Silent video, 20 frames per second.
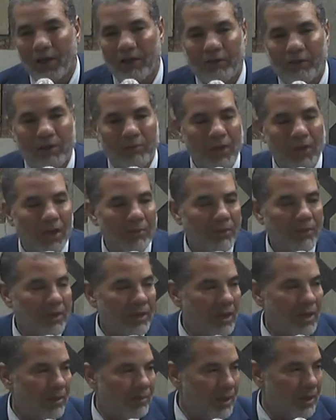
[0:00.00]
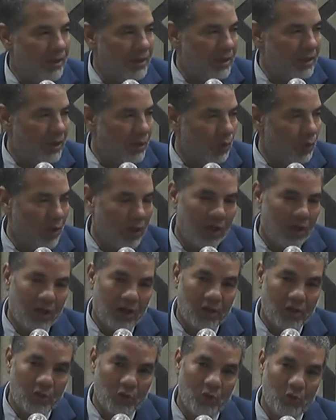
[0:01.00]
فما من نبي ولا
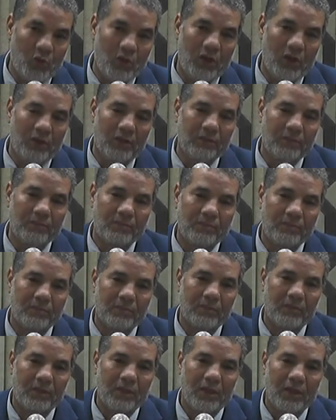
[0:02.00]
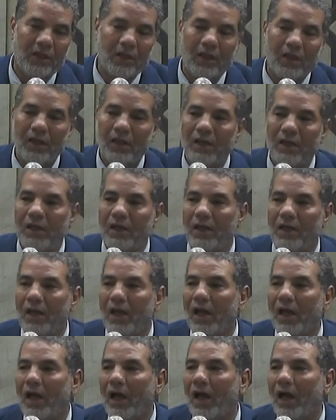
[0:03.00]
رسول
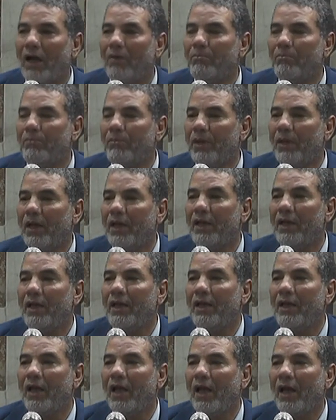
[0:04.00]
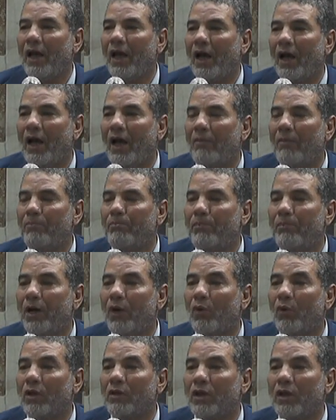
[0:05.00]
إلا حب إلا أحب
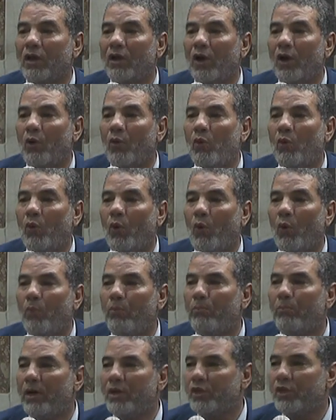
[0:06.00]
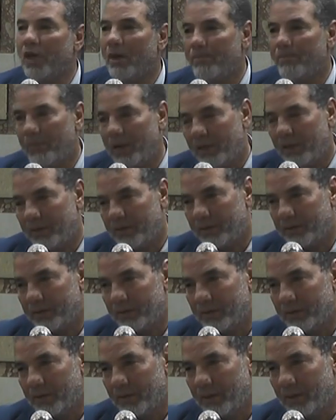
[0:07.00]
وطنه حبا جما
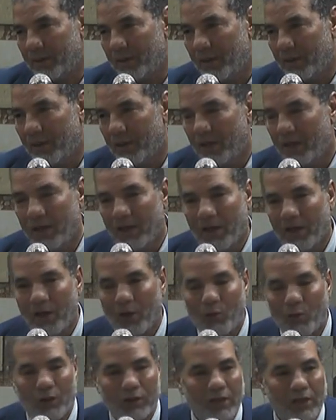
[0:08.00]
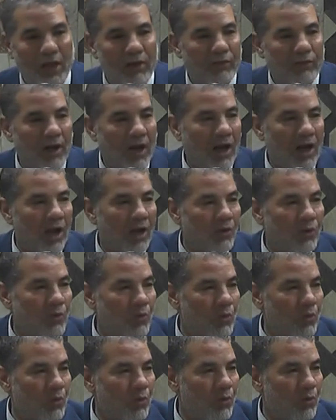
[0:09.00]
ودافع
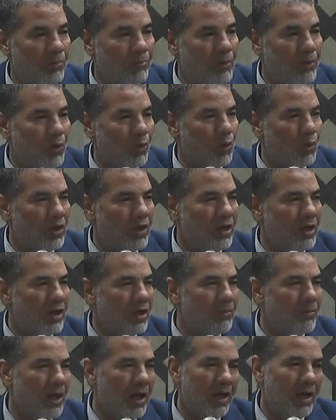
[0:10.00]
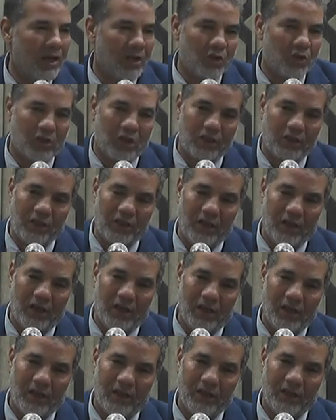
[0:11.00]
عنه بكل ما يستطيع
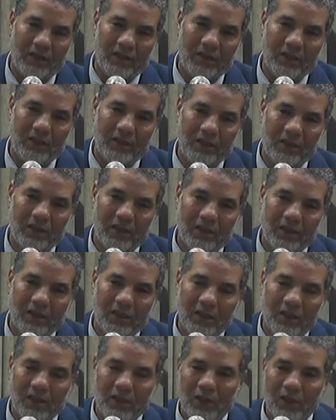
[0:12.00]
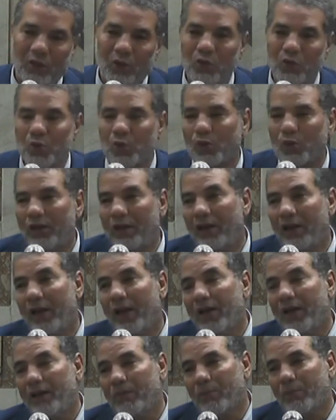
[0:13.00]
انظر
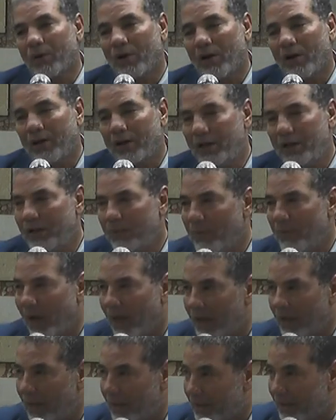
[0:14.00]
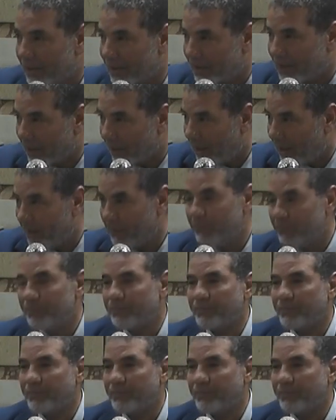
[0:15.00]
إلى إبراهيم عليه السلام